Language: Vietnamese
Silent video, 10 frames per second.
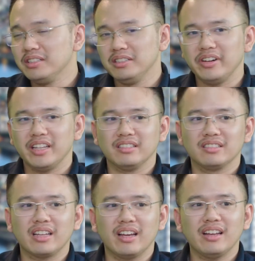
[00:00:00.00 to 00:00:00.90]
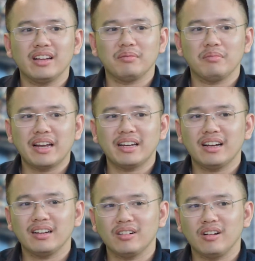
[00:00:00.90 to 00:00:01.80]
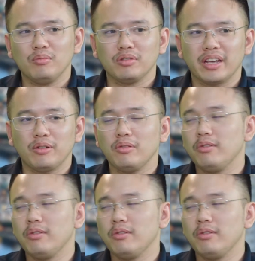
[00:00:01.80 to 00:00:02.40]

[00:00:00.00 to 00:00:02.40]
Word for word: Như vậy thực tế là bạn đang có một cái